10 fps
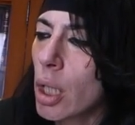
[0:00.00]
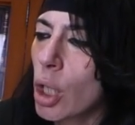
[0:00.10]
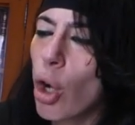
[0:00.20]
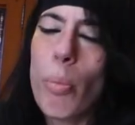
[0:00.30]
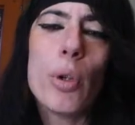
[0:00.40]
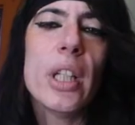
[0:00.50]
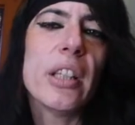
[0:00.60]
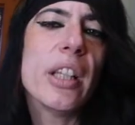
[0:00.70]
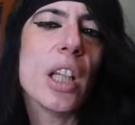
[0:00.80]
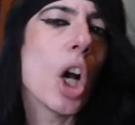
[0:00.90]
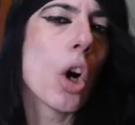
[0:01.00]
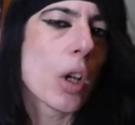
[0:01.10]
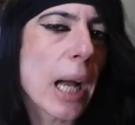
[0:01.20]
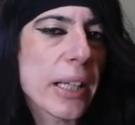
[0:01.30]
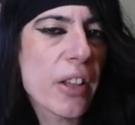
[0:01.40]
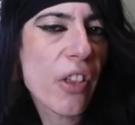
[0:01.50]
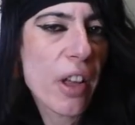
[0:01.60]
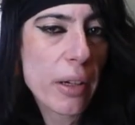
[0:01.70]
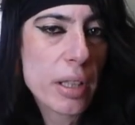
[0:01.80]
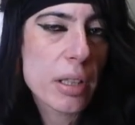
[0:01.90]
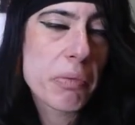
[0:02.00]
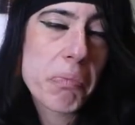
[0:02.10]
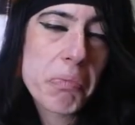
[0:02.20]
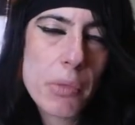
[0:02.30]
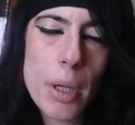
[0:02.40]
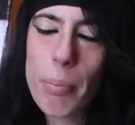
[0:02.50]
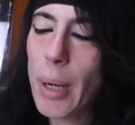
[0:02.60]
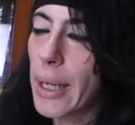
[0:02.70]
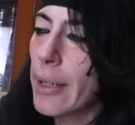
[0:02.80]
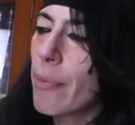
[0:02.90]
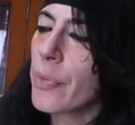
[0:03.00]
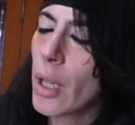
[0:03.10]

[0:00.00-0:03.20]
Community organizers. Vale.